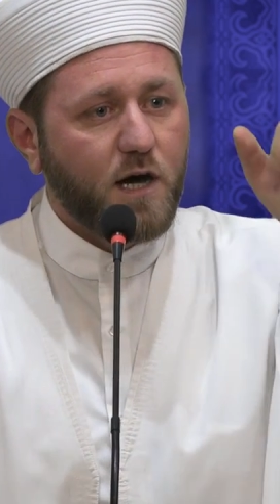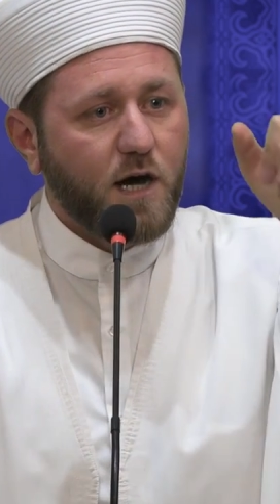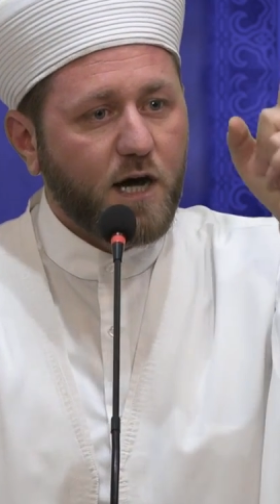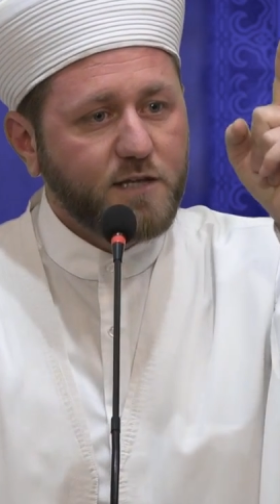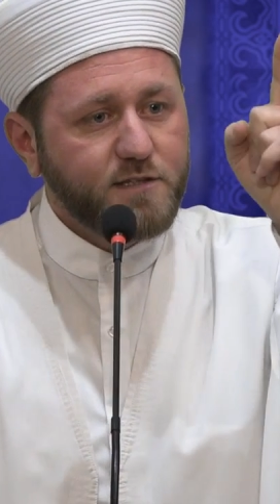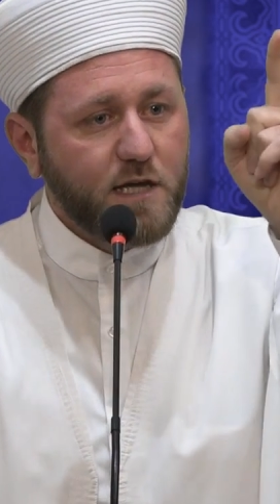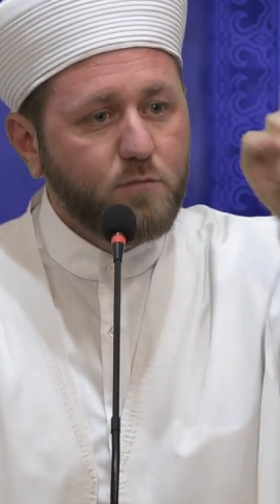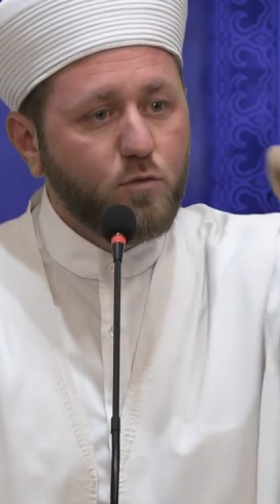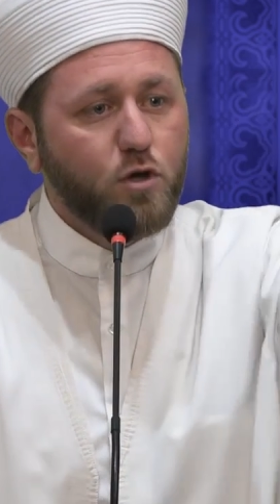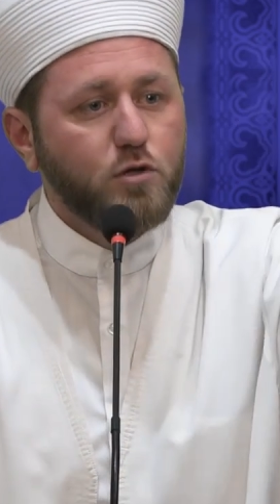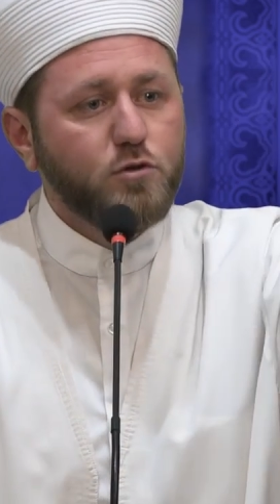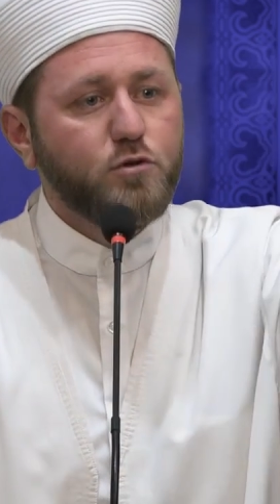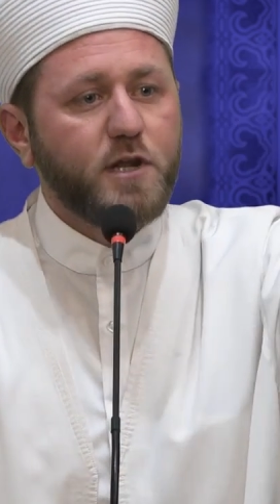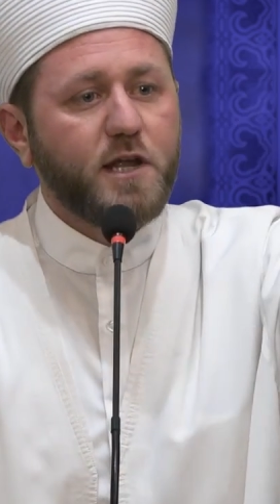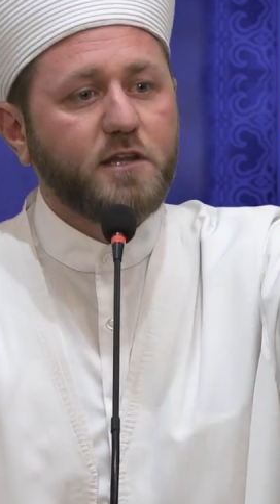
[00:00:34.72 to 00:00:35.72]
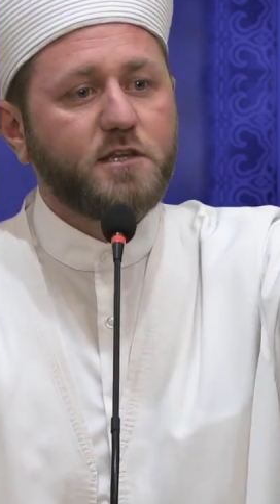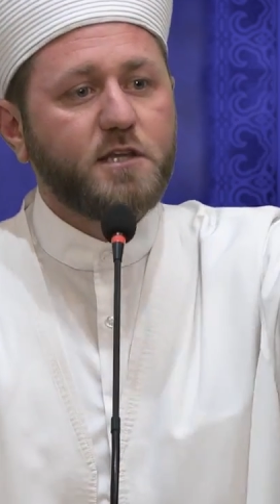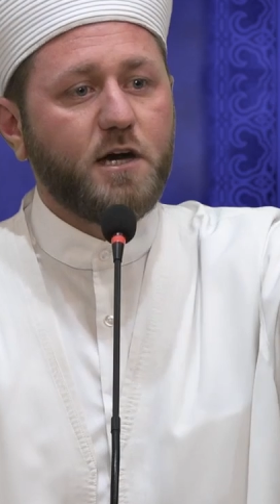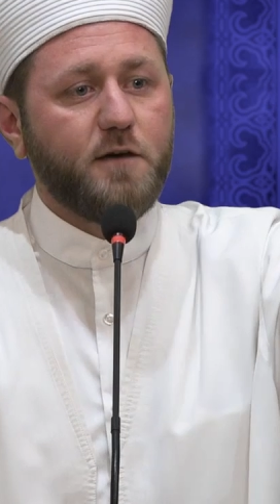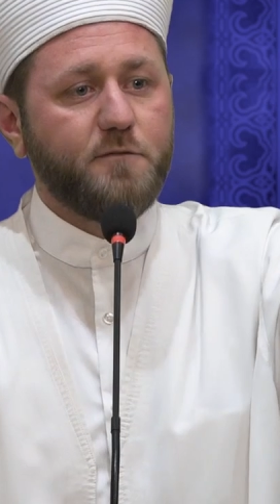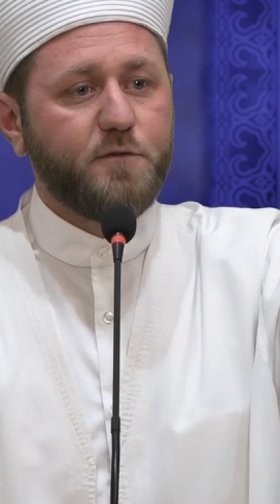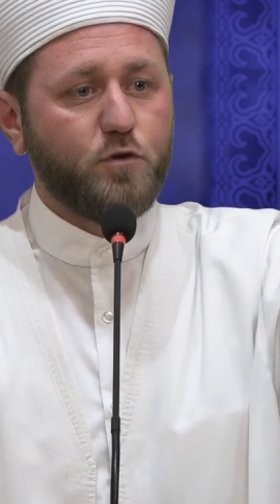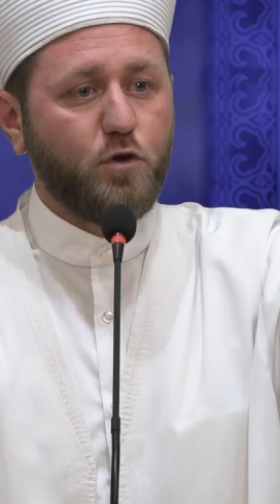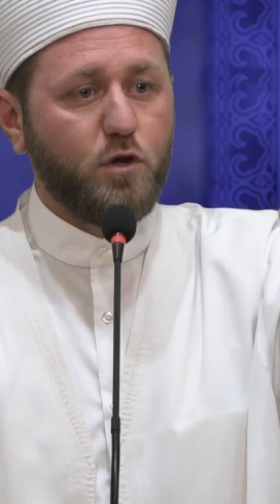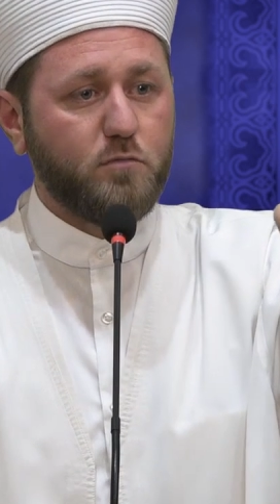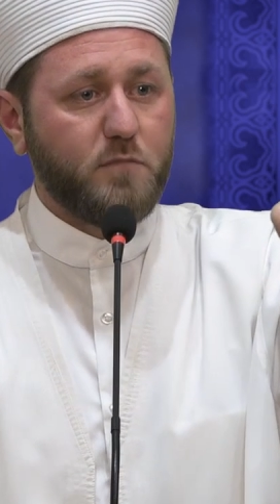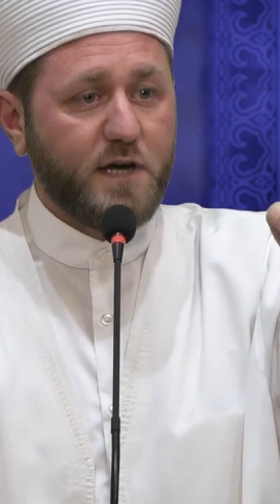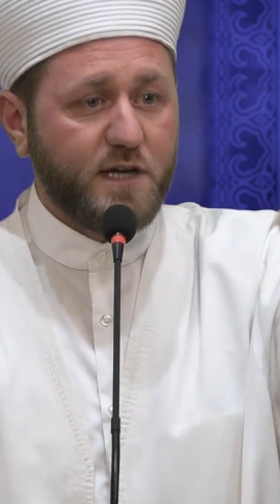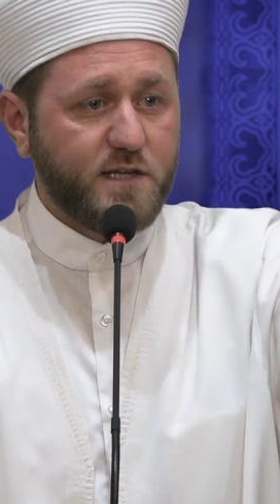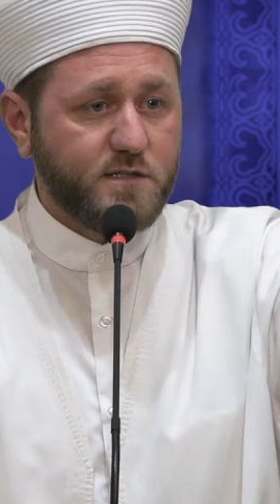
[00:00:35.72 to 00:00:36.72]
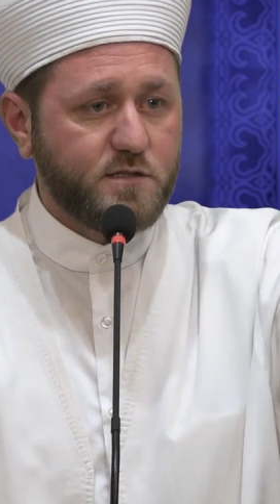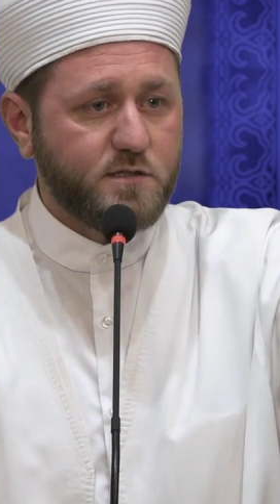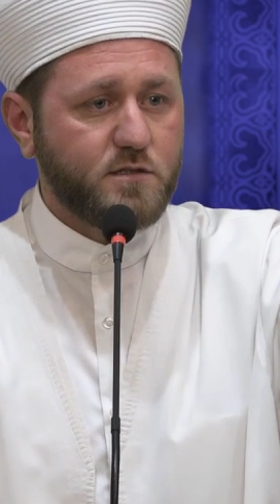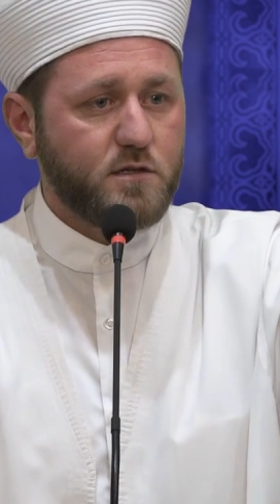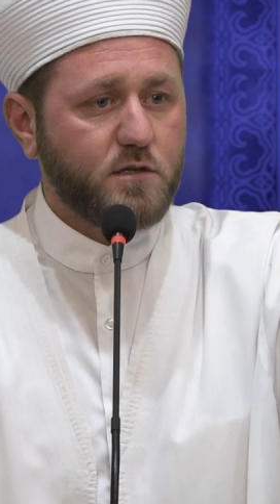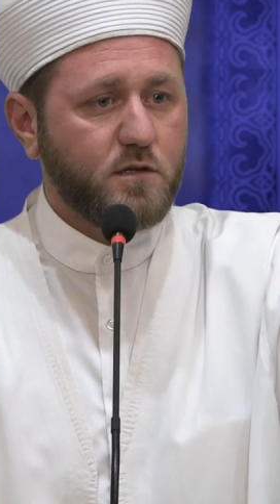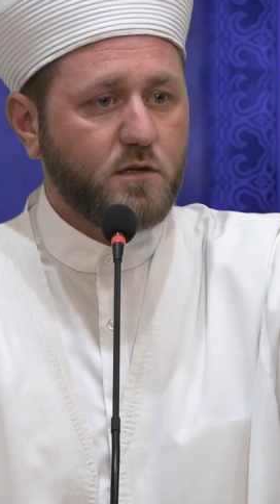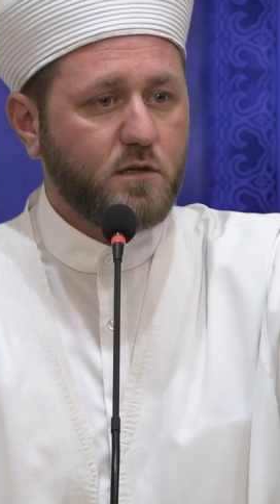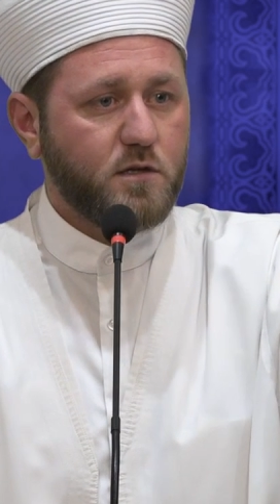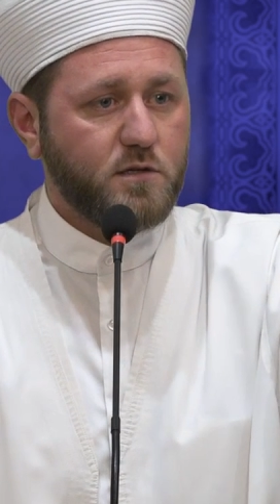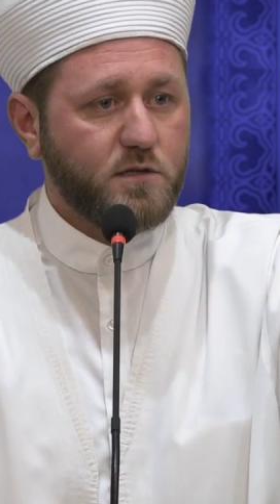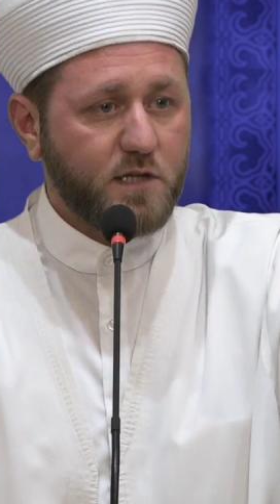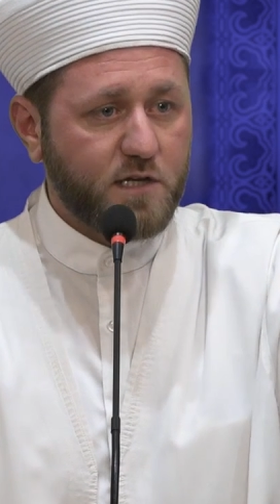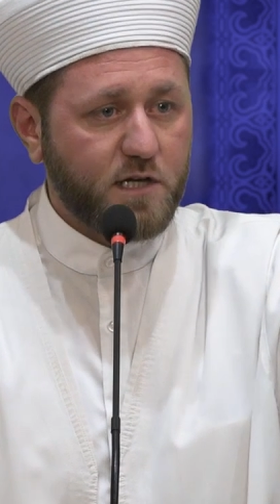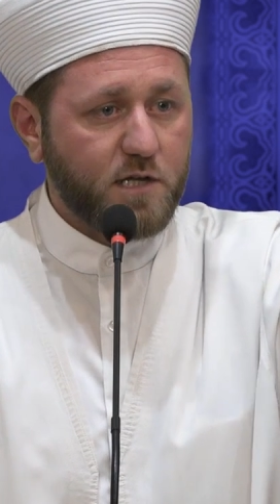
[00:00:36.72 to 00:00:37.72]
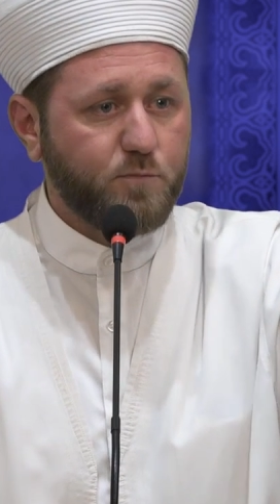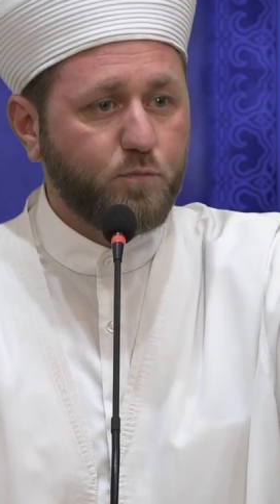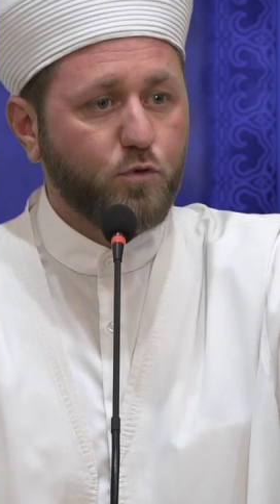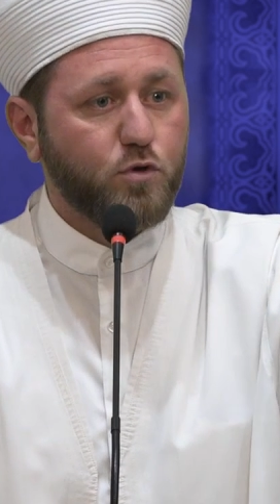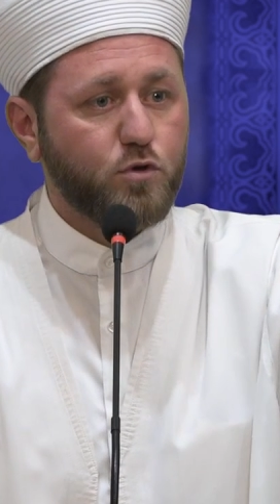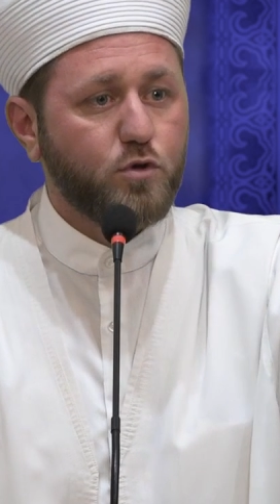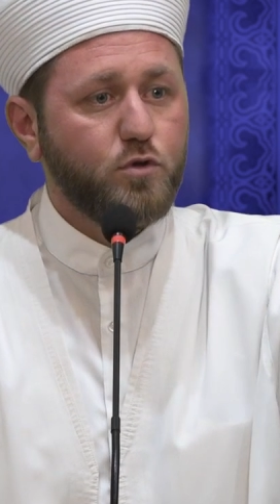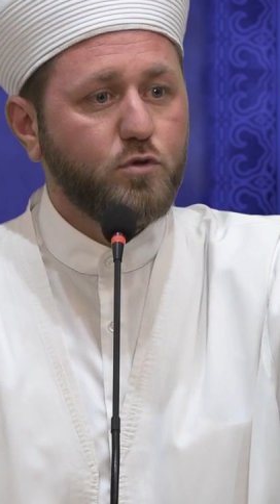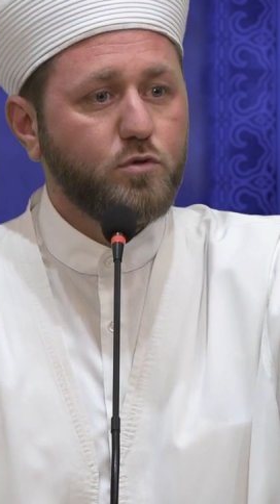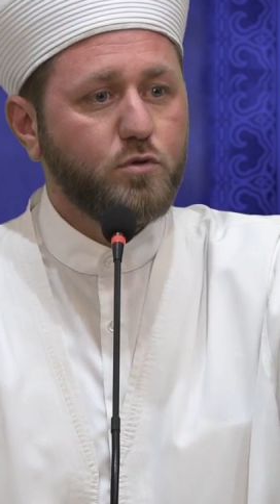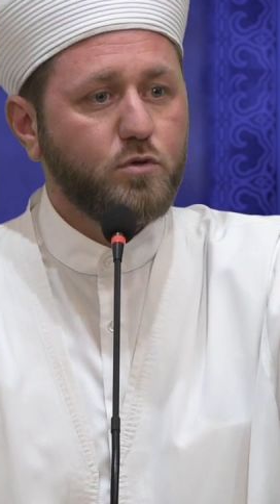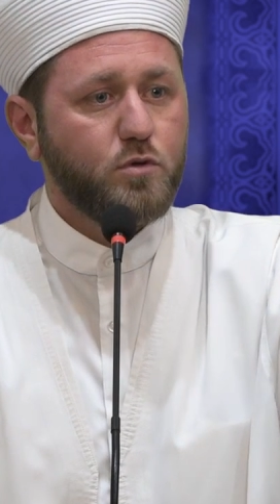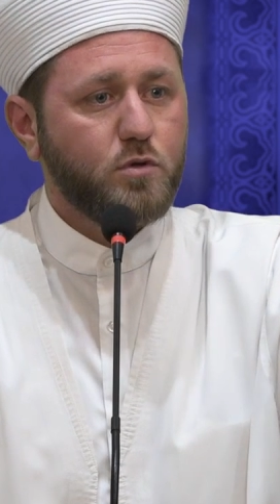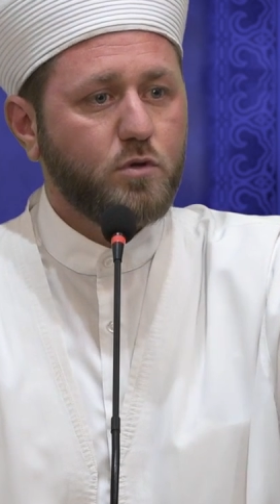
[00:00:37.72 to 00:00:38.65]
Adam öldüren kafir olmaz. Dikkat buyurun.